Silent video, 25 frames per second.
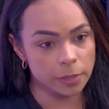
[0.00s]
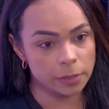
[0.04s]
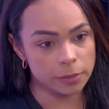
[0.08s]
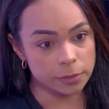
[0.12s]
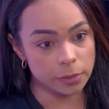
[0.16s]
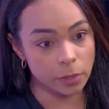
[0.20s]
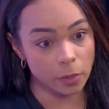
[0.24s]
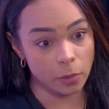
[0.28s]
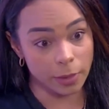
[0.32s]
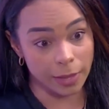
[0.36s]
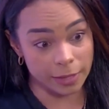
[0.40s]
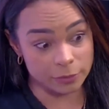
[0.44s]

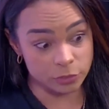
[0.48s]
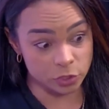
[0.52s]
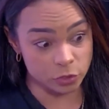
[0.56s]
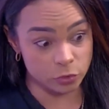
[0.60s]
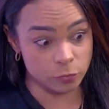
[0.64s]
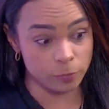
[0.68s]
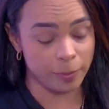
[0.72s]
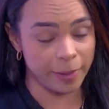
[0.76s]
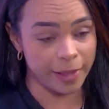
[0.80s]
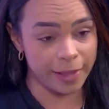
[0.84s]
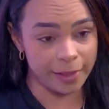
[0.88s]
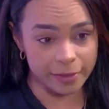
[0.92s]
Então, a
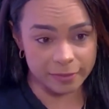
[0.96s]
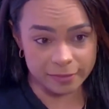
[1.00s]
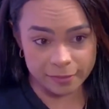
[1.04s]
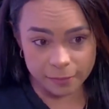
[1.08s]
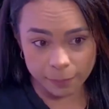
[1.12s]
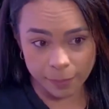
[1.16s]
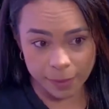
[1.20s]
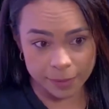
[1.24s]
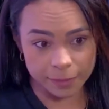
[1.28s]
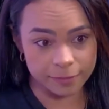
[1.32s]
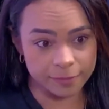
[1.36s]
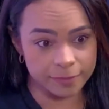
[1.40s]
gente pega
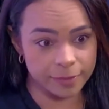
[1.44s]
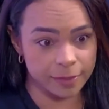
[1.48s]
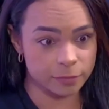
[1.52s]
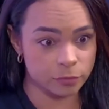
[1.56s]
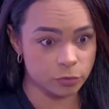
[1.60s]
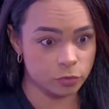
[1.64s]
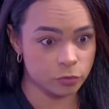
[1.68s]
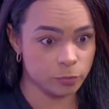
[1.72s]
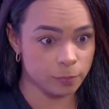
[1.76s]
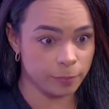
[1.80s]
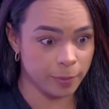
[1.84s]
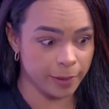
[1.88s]
esse parecer,
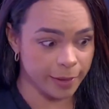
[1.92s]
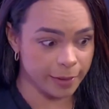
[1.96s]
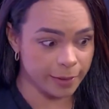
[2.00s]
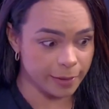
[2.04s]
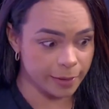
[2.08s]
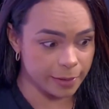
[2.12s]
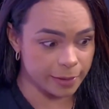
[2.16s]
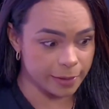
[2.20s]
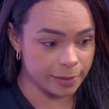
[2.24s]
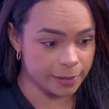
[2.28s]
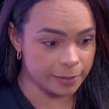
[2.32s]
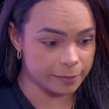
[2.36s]
a gente
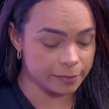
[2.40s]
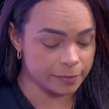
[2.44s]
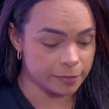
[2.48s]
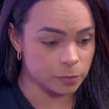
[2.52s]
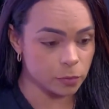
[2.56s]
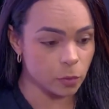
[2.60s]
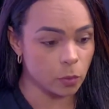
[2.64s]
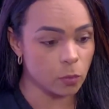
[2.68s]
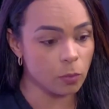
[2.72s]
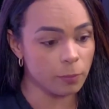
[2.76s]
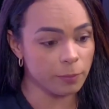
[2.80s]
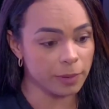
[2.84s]
pega
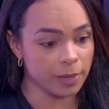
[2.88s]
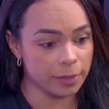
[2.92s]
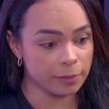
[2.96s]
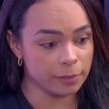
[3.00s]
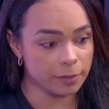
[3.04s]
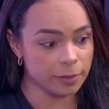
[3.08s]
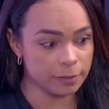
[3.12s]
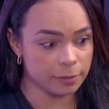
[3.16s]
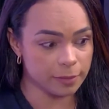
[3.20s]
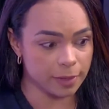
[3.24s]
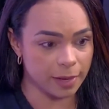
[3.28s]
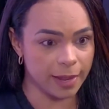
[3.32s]
esse
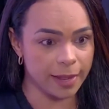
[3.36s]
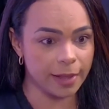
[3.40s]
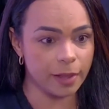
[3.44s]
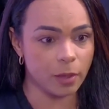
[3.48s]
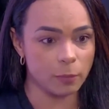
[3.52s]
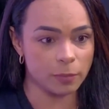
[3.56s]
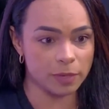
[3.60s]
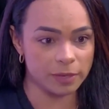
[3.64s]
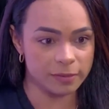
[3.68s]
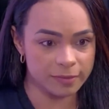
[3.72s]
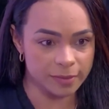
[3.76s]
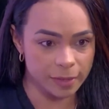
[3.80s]
documento,
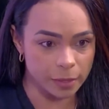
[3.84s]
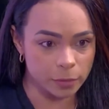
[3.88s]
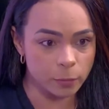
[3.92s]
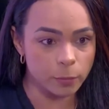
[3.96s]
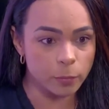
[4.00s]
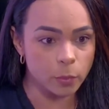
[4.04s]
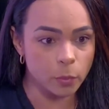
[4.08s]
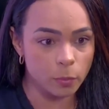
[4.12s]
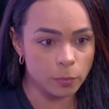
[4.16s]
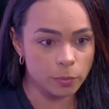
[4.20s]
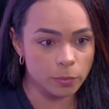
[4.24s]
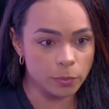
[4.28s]
entrega ao
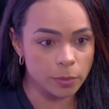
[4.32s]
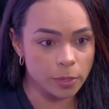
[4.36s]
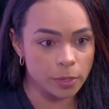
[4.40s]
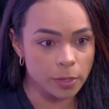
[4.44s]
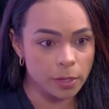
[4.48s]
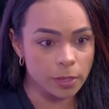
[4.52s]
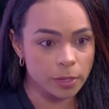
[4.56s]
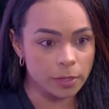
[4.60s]
Ministério Público,